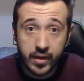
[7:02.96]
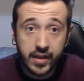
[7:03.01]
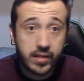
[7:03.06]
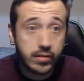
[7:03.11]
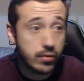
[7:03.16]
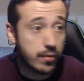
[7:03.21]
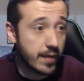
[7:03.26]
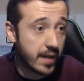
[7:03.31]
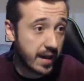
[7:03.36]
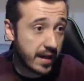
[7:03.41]

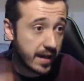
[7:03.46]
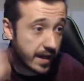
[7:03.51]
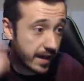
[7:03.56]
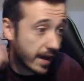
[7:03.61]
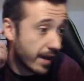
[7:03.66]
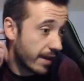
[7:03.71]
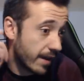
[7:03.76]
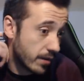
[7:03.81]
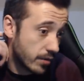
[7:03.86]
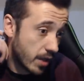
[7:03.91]
estuvieran a
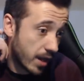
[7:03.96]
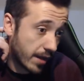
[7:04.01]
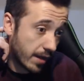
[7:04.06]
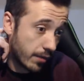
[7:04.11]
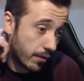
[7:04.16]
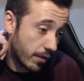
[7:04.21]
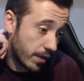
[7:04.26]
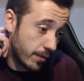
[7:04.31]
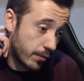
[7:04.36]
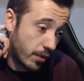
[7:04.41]
nada. O sea,
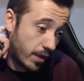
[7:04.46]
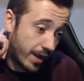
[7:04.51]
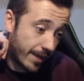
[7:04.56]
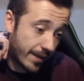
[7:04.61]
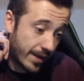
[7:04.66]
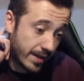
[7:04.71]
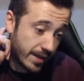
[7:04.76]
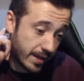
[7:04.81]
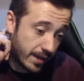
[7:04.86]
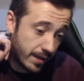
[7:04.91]
recordemos que
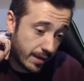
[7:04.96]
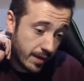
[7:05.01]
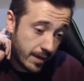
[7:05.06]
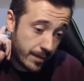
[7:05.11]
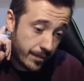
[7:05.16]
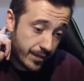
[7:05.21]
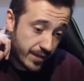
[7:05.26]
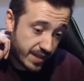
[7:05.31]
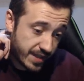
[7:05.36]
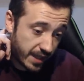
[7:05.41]
Vettel
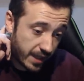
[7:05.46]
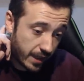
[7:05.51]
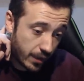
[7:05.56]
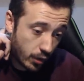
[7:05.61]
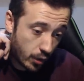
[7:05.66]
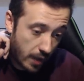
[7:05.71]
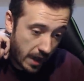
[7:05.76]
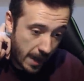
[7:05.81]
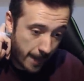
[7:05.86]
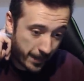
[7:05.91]
se
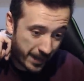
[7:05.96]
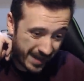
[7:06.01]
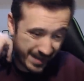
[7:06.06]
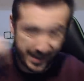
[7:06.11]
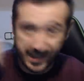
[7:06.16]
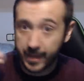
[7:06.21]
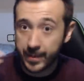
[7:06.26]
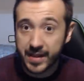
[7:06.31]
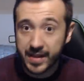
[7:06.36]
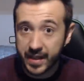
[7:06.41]
quedó a
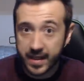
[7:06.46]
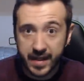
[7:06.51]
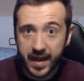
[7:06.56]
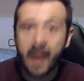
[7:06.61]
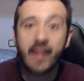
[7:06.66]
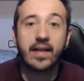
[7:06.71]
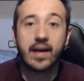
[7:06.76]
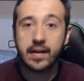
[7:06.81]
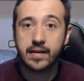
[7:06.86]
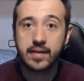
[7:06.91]
prácticamente
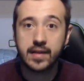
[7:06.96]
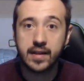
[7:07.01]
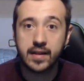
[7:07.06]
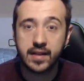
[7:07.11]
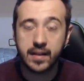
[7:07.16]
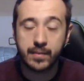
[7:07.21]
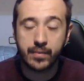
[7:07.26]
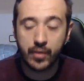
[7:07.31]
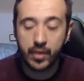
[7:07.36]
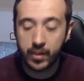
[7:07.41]
nada del
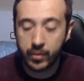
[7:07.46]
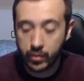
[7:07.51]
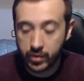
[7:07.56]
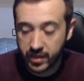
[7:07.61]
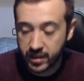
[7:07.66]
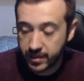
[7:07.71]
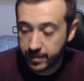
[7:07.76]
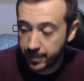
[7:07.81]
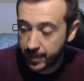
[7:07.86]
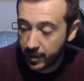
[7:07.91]
tiempo de
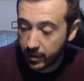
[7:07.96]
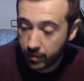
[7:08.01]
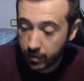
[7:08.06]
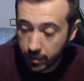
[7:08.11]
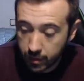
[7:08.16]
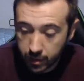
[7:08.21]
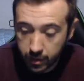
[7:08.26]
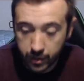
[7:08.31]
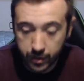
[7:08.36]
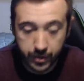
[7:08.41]
botas, pero
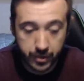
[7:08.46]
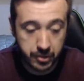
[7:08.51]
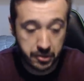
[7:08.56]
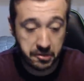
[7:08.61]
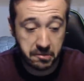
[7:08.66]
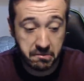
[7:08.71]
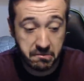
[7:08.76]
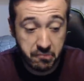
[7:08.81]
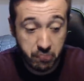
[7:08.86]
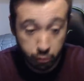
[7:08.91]
eh,
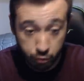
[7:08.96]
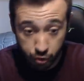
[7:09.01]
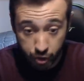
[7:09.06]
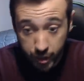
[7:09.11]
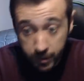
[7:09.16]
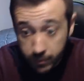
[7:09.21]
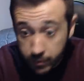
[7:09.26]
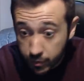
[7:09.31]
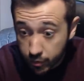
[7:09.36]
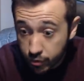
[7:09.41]

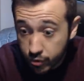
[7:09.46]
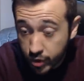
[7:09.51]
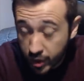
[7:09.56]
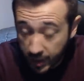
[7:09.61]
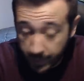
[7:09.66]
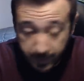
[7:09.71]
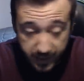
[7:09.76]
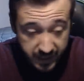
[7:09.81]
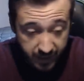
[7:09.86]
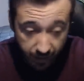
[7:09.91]
no, sé
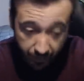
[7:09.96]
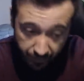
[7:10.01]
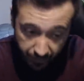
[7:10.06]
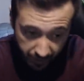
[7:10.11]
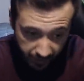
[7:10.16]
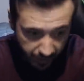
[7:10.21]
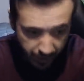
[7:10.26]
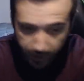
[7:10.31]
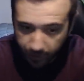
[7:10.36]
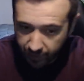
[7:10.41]
qué pasa en
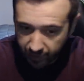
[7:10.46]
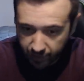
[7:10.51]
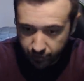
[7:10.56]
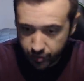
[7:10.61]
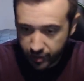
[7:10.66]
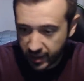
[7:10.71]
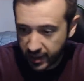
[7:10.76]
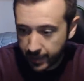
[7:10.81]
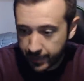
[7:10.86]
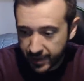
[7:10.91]
Ferrari, de verdad, no
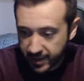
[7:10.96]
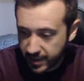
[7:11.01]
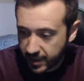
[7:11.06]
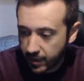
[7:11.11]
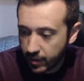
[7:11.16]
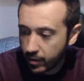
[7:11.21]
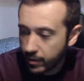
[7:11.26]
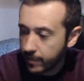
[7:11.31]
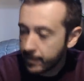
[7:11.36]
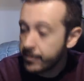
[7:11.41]
sé qué ha
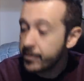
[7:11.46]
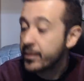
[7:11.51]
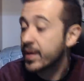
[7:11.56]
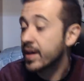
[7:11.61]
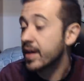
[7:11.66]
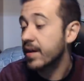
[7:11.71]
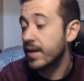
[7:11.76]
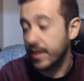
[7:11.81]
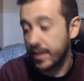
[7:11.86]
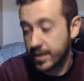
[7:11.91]
pasado.
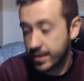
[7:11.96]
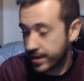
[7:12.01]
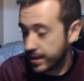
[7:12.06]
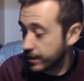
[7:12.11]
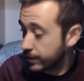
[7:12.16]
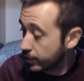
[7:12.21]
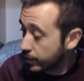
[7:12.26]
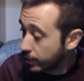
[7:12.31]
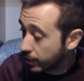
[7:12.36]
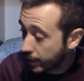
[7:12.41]

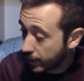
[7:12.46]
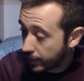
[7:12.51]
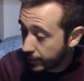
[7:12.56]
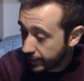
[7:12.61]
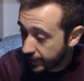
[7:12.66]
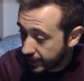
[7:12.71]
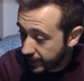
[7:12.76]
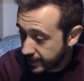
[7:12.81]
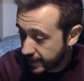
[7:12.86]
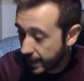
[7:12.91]
Insisto, no quiero
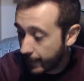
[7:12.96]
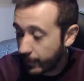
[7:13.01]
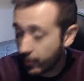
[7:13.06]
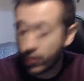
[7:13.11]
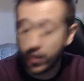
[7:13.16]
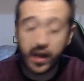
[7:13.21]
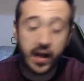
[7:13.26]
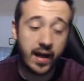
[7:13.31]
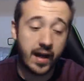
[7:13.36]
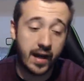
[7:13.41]
decir que sea por
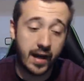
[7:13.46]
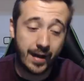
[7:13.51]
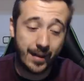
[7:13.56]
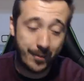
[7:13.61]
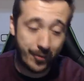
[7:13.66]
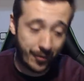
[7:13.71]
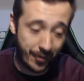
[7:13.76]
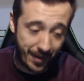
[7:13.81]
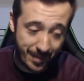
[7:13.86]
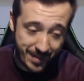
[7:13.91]
la,
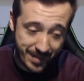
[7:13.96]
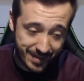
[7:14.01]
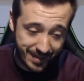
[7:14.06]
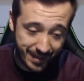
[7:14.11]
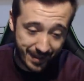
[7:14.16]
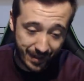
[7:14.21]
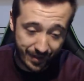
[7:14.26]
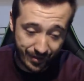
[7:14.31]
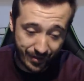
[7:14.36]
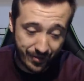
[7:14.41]
por la
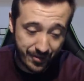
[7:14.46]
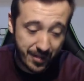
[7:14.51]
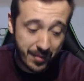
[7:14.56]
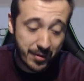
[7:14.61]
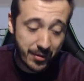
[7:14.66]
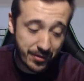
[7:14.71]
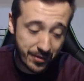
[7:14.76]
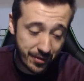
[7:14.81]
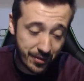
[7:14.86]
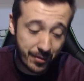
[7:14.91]
investigación del
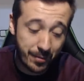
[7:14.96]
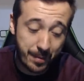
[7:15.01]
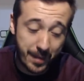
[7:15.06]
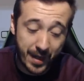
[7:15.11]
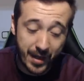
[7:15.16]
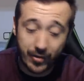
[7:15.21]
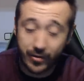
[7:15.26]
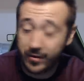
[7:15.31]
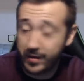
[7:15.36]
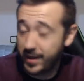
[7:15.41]
motor,
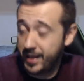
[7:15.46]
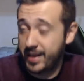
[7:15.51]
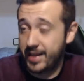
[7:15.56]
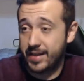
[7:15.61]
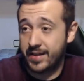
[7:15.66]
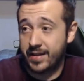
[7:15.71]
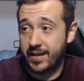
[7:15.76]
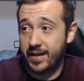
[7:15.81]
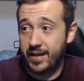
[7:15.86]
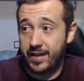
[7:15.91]
pero
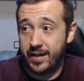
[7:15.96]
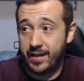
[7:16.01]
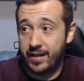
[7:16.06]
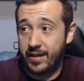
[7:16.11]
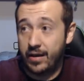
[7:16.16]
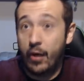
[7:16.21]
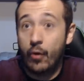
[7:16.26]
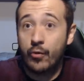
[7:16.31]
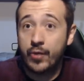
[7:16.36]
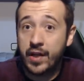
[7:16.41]
es
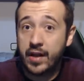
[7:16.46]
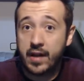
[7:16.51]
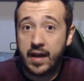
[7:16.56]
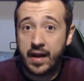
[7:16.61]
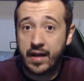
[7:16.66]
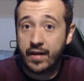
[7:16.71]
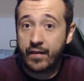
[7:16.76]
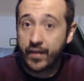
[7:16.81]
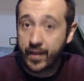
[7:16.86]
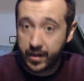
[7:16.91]
la única
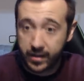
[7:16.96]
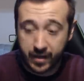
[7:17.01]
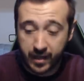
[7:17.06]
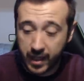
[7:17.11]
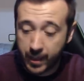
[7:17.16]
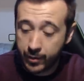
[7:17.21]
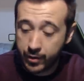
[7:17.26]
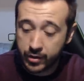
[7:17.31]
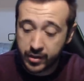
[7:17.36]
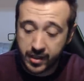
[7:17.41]
diferencia que ha
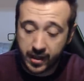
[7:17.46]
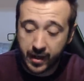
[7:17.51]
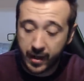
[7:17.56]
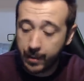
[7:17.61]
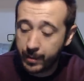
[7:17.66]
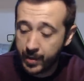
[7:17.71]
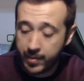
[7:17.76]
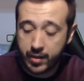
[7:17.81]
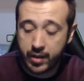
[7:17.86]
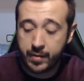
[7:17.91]
habido entre el Gran
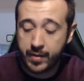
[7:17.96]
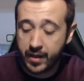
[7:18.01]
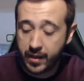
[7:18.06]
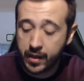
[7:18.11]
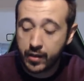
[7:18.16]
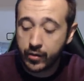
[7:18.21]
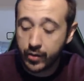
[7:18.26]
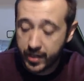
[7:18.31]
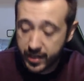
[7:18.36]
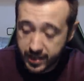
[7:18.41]
Premio de
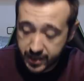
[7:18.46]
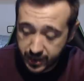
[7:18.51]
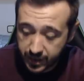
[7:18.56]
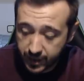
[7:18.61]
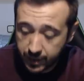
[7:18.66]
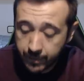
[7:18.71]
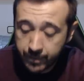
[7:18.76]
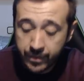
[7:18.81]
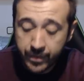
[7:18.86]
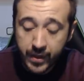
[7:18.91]
México y
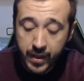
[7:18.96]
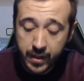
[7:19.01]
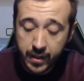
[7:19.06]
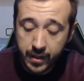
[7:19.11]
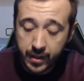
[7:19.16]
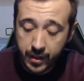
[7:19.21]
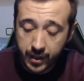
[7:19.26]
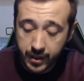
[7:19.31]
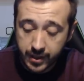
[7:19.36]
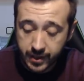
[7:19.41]
este,
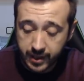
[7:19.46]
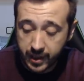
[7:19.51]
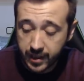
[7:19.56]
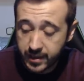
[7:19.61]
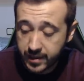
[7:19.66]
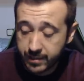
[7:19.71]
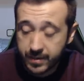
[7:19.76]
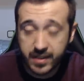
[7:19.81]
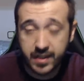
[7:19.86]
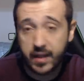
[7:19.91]
es que
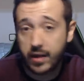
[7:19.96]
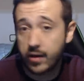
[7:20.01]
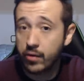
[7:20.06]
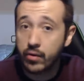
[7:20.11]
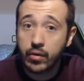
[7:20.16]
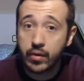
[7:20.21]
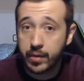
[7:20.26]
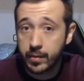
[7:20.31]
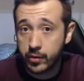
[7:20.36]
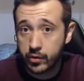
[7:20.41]
les investigaron
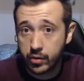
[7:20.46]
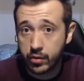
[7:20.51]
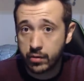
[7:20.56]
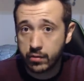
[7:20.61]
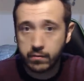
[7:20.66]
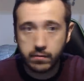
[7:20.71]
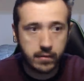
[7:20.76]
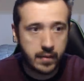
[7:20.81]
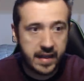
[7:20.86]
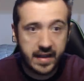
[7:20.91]
lo del motor,
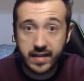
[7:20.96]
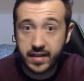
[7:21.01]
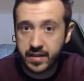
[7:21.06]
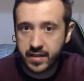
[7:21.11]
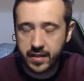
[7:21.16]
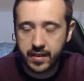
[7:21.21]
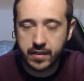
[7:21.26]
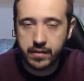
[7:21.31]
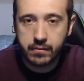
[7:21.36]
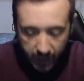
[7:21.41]
¿vale? Ya
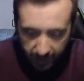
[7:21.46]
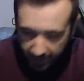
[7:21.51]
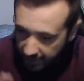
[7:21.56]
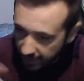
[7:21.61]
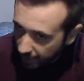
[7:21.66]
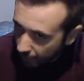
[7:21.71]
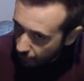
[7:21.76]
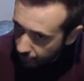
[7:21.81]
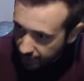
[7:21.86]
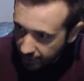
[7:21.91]
está. Es
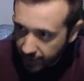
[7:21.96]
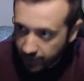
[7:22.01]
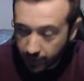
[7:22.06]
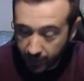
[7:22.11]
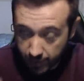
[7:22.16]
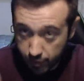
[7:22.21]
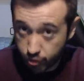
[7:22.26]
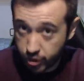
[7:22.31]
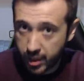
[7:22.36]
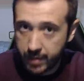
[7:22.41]
la única, que
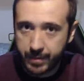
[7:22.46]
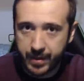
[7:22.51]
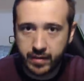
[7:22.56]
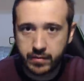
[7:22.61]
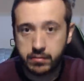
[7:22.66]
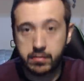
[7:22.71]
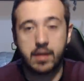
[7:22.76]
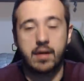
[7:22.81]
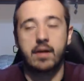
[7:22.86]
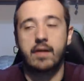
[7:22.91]
yo sepa.
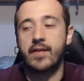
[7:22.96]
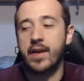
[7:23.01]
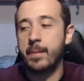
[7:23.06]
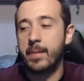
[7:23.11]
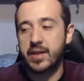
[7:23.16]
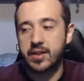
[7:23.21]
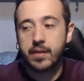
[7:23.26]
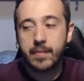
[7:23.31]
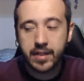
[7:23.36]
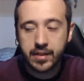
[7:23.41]
habrán
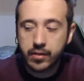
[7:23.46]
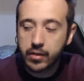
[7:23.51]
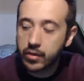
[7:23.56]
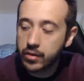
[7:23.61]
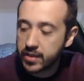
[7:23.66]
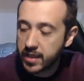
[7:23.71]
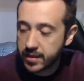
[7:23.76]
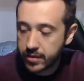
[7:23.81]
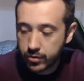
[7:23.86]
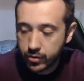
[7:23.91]
pasado más
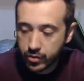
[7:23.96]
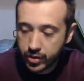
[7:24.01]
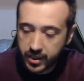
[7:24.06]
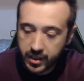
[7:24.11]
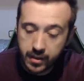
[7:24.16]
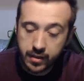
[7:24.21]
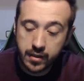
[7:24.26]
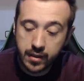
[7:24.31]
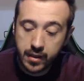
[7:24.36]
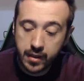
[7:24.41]
cosas, no lo
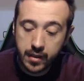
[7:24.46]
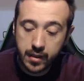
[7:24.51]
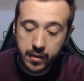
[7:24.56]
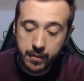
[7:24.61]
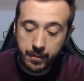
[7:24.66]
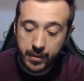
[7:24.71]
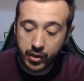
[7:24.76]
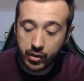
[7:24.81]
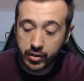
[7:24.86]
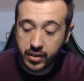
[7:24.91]
sé.
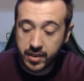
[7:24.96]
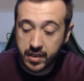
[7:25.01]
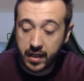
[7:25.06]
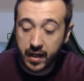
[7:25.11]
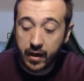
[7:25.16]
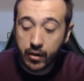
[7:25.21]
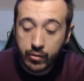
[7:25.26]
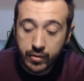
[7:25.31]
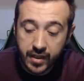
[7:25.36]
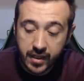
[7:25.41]
Pero es
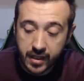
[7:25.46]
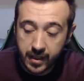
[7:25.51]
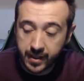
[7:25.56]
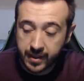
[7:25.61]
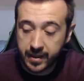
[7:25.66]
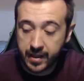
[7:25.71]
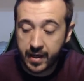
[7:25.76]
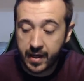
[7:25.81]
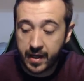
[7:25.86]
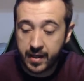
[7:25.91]
la única
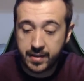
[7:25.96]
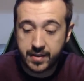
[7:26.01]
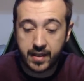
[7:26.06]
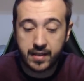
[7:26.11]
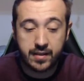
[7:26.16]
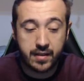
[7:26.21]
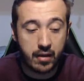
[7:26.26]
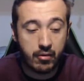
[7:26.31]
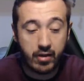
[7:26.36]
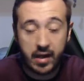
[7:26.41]
que ha
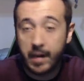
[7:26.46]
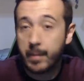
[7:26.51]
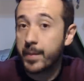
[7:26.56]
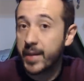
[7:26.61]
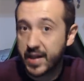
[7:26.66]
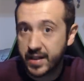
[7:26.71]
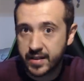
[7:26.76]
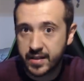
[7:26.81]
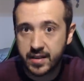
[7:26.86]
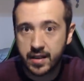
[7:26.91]
saltado la
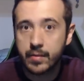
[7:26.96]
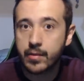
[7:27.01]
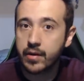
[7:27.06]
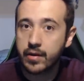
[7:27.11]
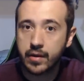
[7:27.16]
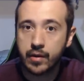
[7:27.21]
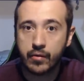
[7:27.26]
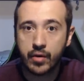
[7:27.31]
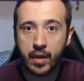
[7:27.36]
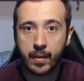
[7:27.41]
prensa, por decir
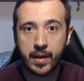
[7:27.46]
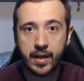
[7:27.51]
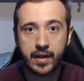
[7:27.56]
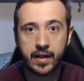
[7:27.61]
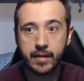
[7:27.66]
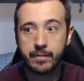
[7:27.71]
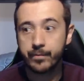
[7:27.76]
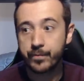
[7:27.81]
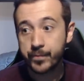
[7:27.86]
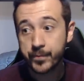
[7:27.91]
de alguna manera.
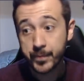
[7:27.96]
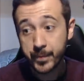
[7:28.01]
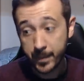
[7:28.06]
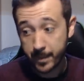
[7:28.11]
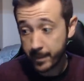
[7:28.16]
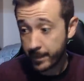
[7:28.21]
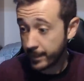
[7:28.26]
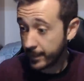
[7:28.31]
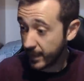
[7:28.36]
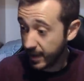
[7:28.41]

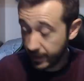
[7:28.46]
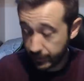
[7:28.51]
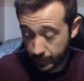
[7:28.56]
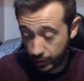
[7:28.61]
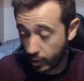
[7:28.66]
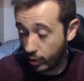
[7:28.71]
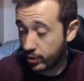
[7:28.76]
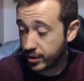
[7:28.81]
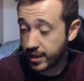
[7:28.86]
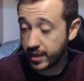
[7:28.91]
No
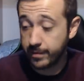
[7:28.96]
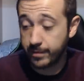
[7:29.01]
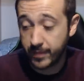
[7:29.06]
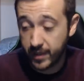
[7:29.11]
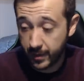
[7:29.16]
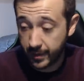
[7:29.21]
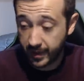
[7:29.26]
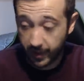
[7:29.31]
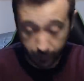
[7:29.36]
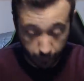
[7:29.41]
lo sé, de
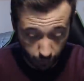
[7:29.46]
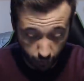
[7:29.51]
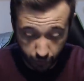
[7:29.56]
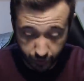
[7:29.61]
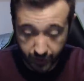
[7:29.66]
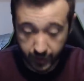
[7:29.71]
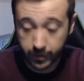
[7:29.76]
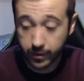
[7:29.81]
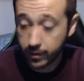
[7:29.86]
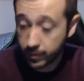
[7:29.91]
verdad, no lo
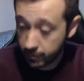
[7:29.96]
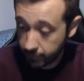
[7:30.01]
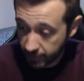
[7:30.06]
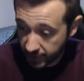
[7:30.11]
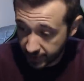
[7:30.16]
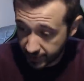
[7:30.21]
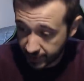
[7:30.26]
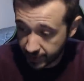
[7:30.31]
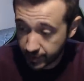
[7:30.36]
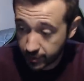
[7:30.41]
sé.
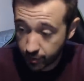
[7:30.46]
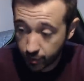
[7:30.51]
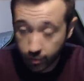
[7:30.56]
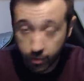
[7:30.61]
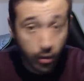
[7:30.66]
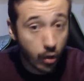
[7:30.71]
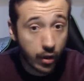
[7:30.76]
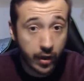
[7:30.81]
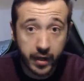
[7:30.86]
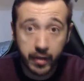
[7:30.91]
Insisto,
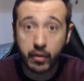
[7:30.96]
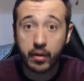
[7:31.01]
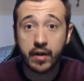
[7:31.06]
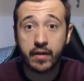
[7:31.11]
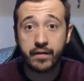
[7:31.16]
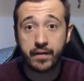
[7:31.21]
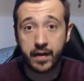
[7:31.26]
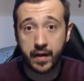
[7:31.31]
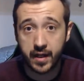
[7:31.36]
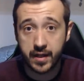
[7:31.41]
no creo que el
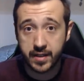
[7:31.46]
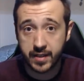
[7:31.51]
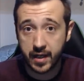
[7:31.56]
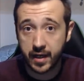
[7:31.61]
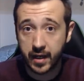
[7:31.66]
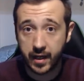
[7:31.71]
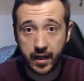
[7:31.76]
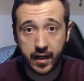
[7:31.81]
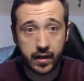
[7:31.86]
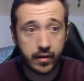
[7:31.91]
Ferrari sea
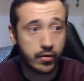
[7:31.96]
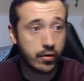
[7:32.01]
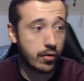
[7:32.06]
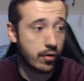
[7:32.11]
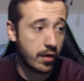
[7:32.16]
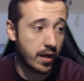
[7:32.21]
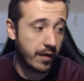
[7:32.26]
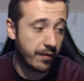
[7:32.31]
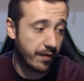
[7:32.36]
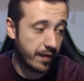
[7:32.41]
ilegal. No creo
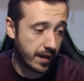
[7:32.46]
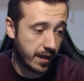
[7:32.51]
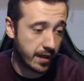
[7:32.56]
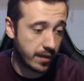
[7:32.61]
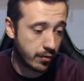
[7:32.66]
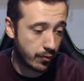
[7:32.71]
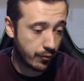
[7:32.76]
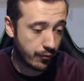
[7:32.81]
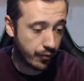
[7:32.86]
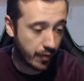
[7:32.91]
que el Ferrari
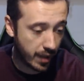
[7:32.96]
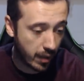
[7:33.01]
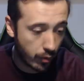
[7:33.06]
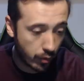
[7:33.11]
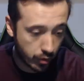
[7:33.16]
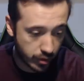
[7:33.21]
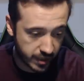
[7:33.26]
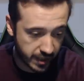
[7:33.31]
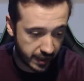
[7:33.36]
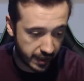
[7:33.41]
fuera un
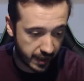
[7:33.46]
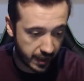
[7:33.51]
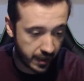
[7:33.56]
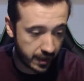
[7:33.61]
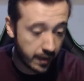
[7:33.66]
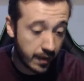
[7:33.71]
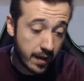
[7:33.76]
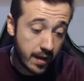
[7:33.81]
coche ilegal